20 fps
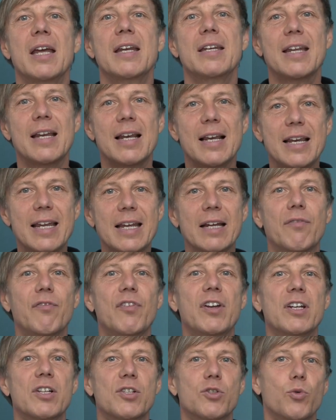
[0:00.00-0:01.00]
Den Link
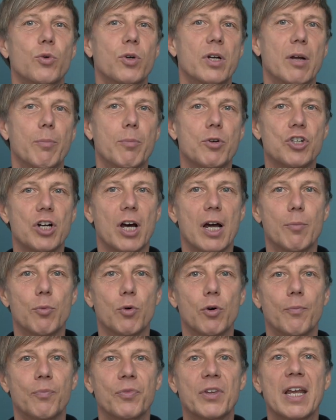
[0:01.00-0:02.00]
findest du in der
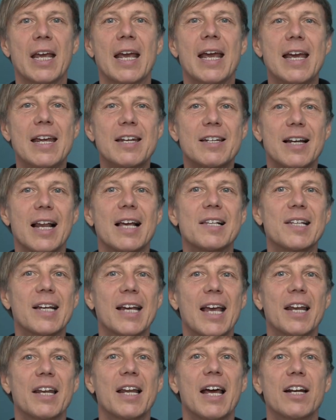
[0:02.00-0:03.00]
Beschreibung. Hinterlasse
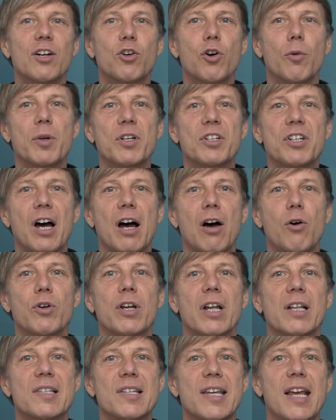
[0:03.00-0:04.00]
gerne einen Kommentar und
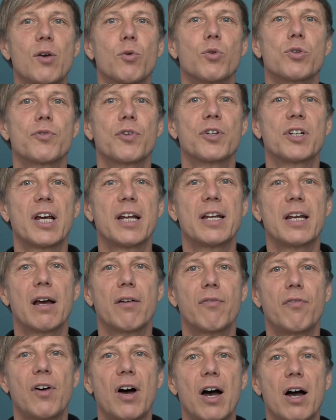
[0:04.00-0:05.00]
erzähl uns von deinen
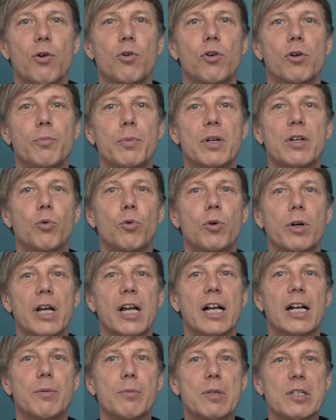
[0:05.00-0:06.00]
Erfahrungen mit
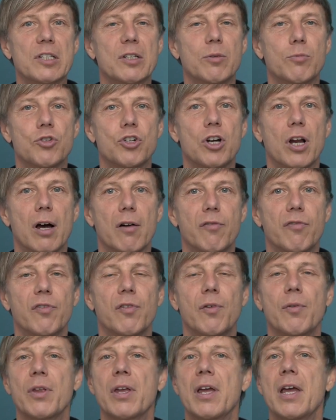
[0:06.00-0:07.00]
unregelmäßigem Schlaf.
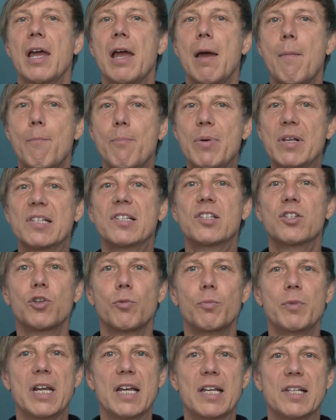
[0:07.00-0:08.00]
Bis
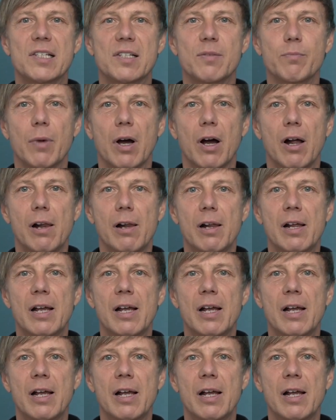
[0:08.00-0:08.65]
zum nächsten Mal.